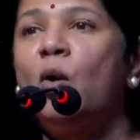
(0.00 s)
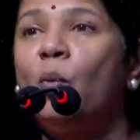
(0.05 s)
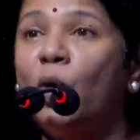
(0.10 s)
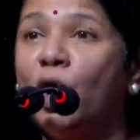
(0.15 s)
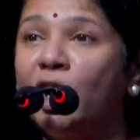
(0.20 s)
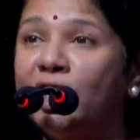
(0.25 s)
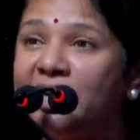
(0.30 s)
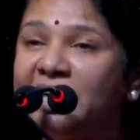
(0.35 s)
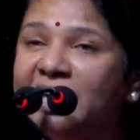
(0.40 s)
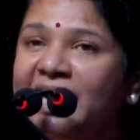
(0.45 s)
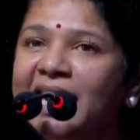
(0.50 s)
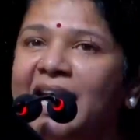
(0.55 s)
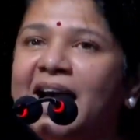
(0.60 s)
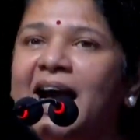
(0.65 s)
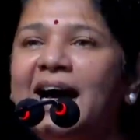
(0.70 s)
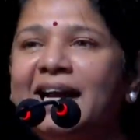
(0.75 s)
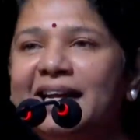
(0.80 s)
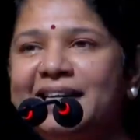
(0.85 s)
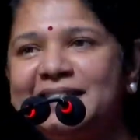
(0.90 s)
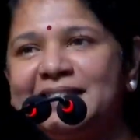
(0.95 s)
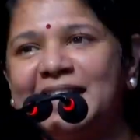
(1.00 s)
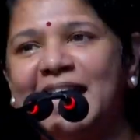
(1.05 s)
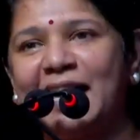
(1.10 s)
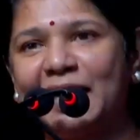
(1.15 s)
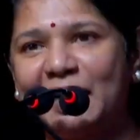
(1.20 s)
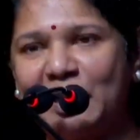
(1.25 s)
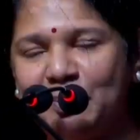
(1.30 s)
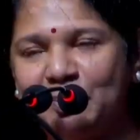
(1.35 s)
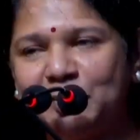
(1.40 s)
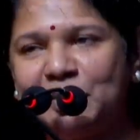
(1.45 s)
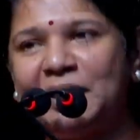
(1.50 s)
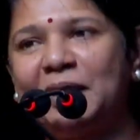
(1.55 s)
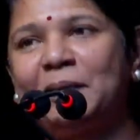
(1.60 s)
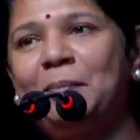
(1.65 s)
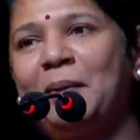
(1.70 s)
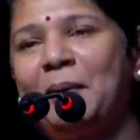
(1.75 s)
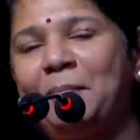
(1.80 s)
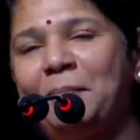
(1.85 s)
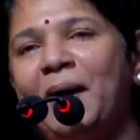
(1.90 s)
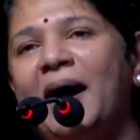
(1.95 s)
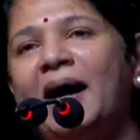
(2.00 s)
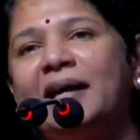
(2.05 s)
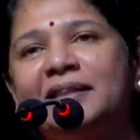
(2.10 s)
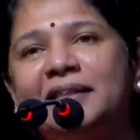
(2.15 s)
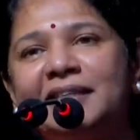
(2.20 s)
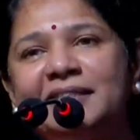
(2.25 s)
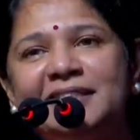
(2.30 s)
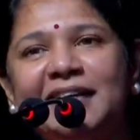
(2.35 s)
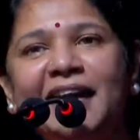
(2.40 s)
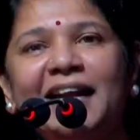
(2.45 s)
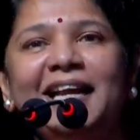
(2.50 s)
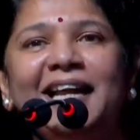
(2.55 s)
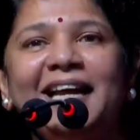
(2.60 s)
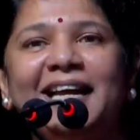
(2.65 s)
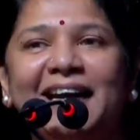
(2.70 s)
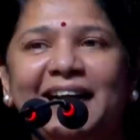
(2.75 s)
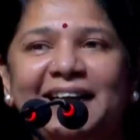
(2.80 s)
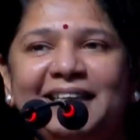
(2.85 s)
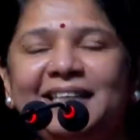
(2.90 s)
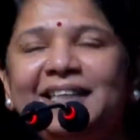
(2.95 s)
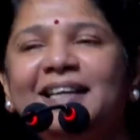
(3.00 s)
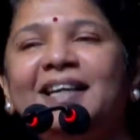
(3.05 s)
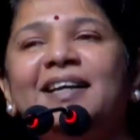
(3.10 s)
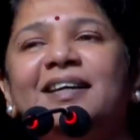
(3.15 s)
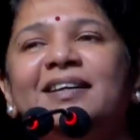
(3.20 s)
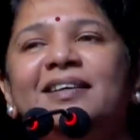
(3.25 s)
ஒன்றிய அரசாங்கம் திரும்பி பார்த்து ஜல்லிக்கட்டு